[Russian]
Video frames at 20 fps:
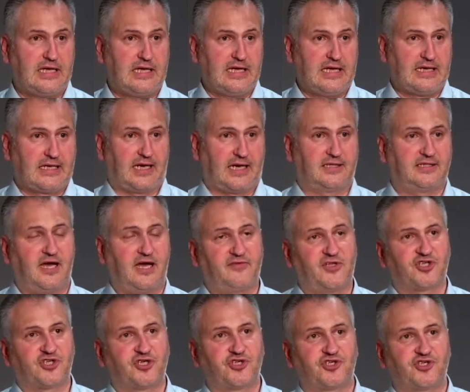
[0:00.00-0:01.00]
Когда в
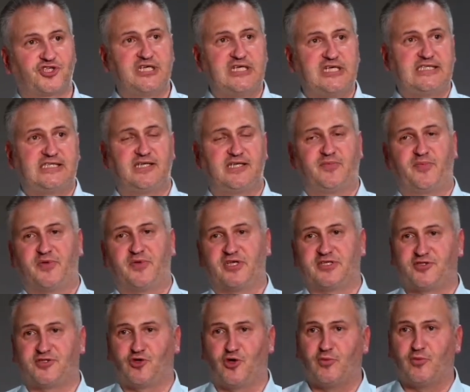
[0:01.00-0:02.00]
нашей жизни мы
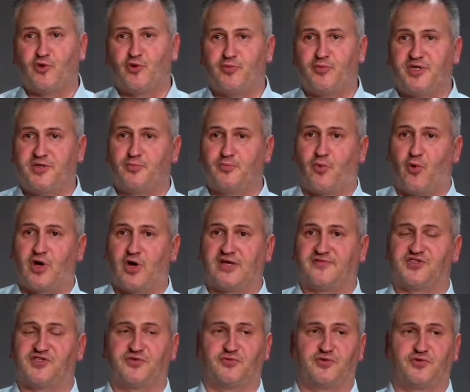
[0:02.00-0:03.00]
перестаем любить Бога от
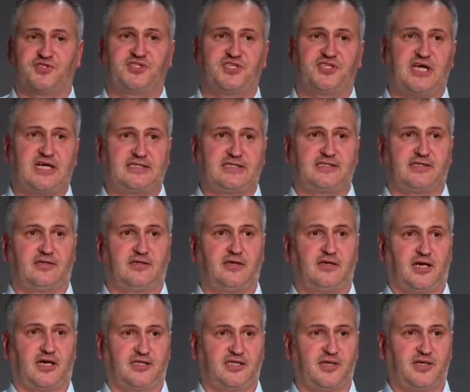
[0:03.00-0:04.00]
всего сердца,
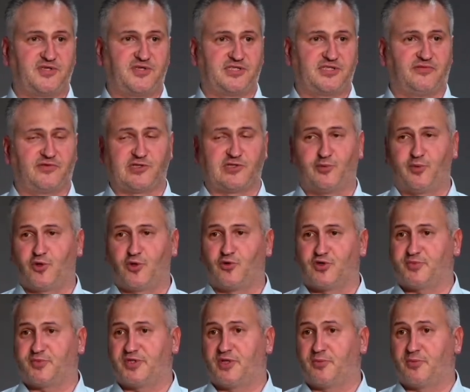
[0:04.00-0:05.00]
как написано, возлюби
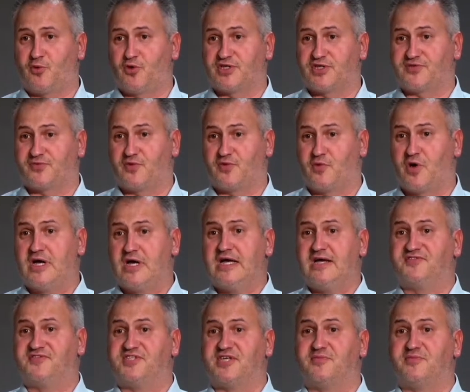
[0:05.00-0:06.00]
Господа Бога своего
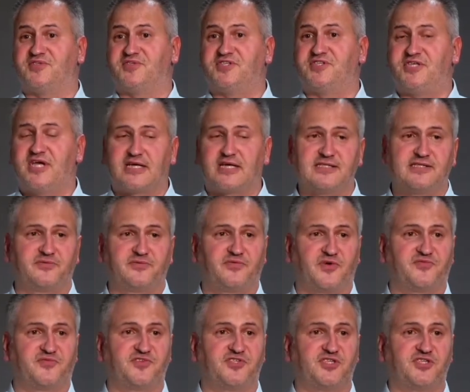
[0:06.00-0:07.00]
всем сердцем
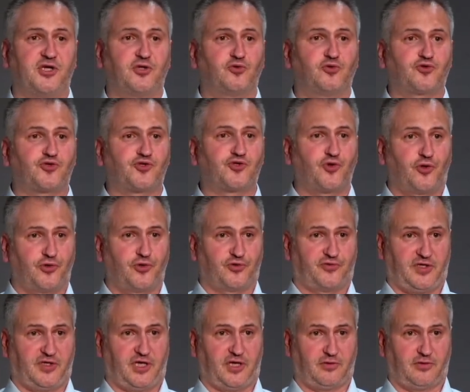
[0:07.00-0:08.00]
твоим, всей душою
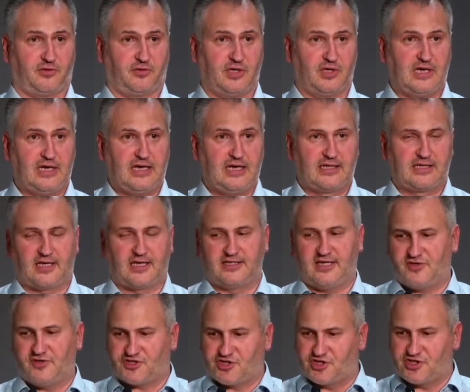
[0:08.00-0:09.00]
твоею. Когда в
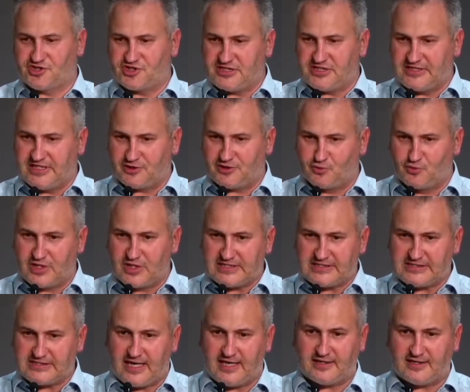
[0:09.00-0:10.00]
нашей жизни это
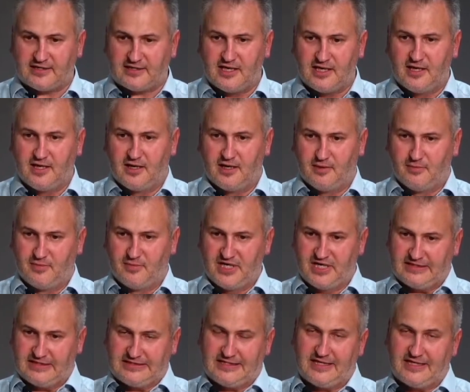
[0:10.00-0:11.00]
угасает, мы
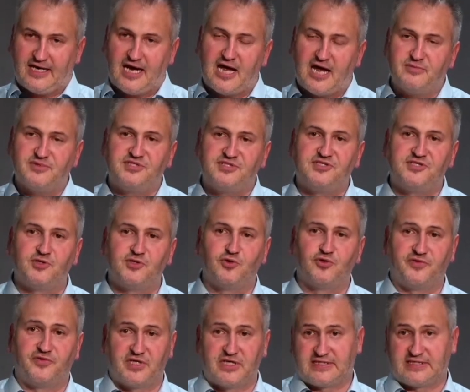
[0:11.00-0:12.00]
теряем силу
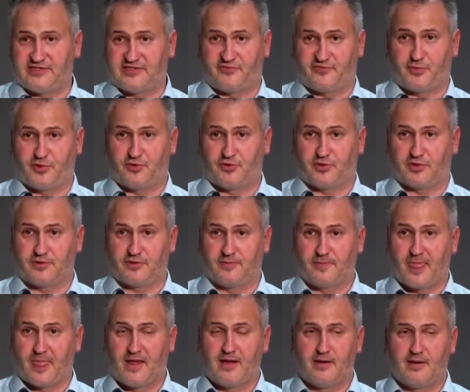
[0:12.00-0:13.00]
двигаться вперед.
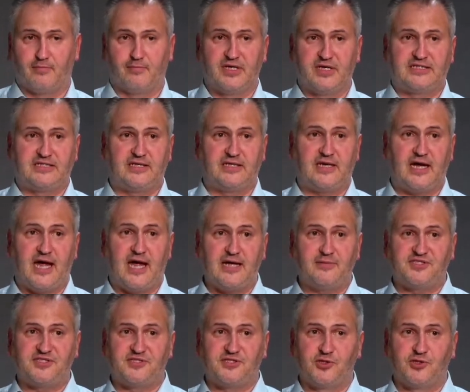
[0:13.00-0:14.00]
Мы теряем
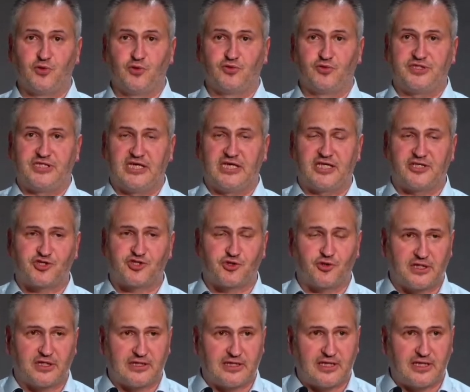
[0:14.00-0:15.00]
силу делать что-то для